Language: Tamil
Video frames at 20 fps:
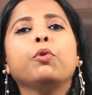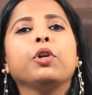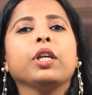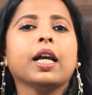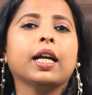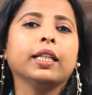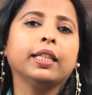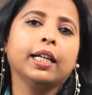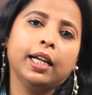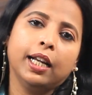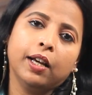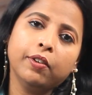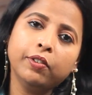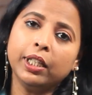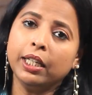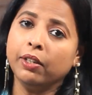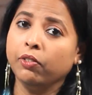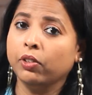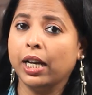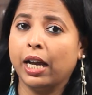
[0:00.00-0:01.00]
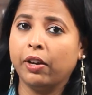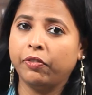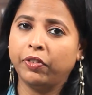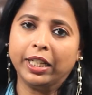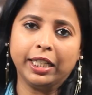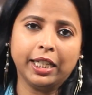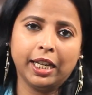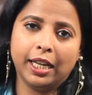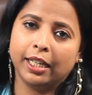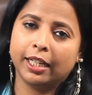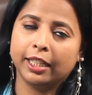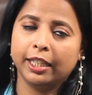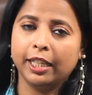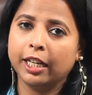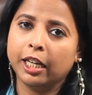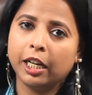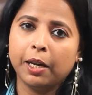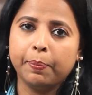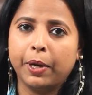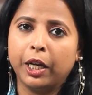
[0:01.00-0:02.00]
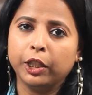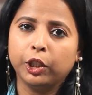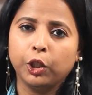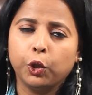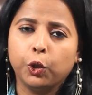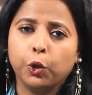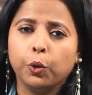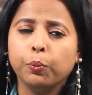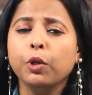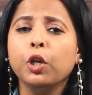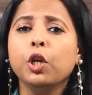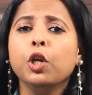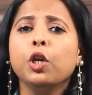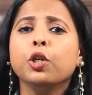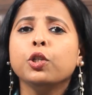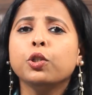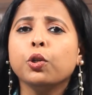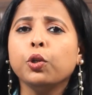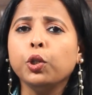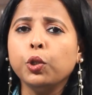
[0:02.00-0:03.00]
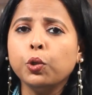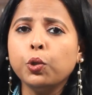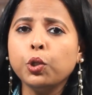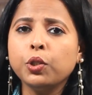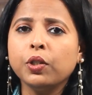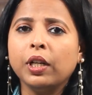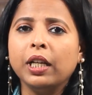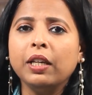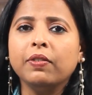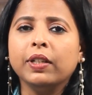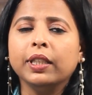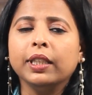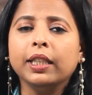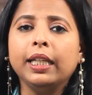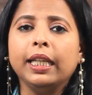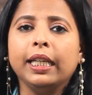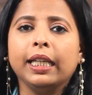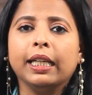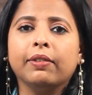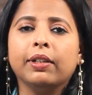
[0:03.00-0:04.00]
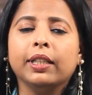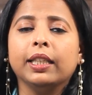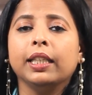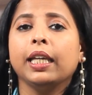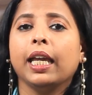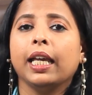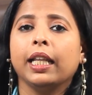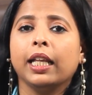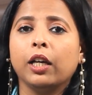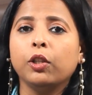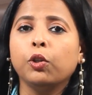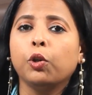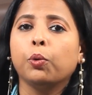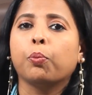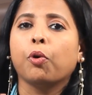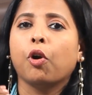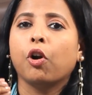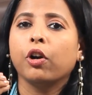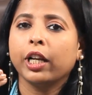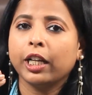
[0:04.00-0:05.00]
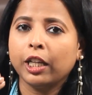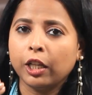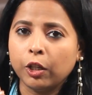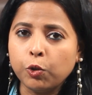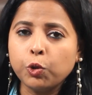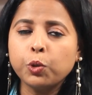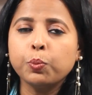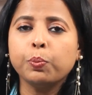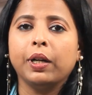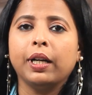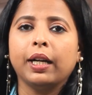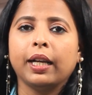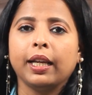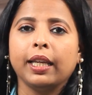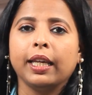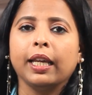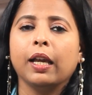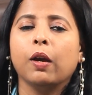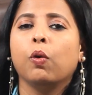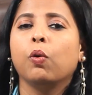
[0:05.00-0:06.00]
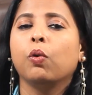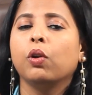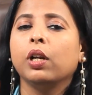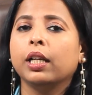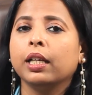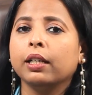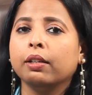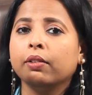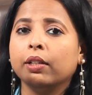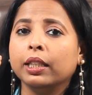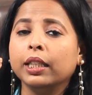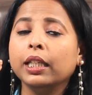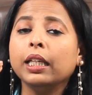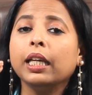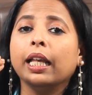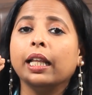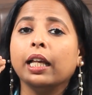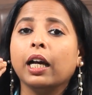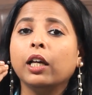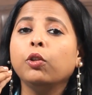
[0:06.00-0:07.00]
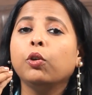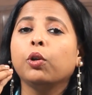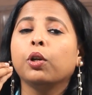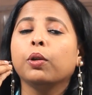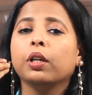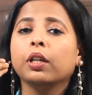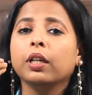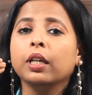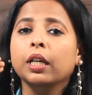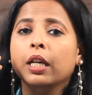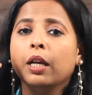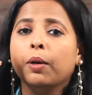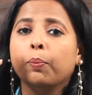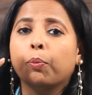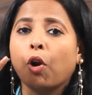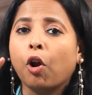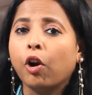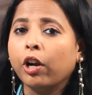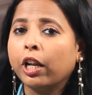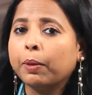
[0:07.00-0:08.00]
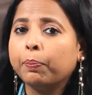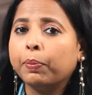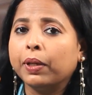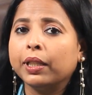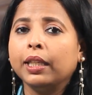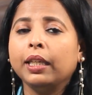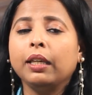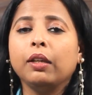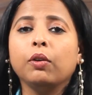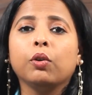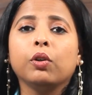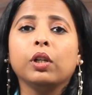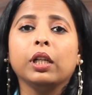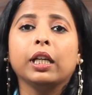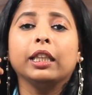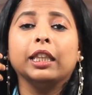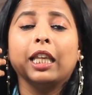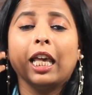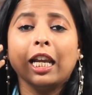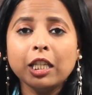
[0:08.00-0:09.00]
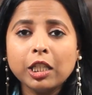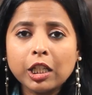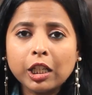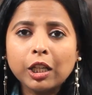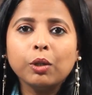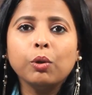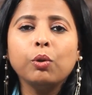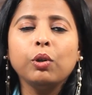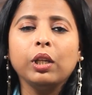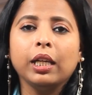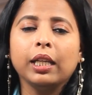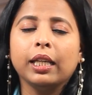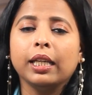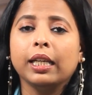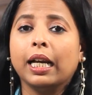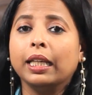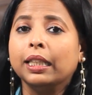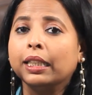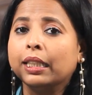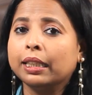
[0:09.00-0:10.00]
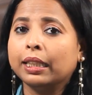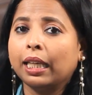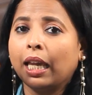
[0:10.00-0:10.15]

முடியாத அளவுக்கு இவங்க அஃபெக்ட் ஆகிறத நாங்கள் பார்த்துருக்கோம் ஸோ யூஸ்வலி வந்து நீங்கள் வந்து ஏதாவது ஒரு ப்ராடக்ட் யூஸ் பண்ணுறீங்க உங்களுக்கு வந்து ஏதாவது ஒரு ப்ராடக்ட் பற்றி உங்களுக்கு தெரிஞ்சுக்கணும்னு இருக்குது அதுக்கு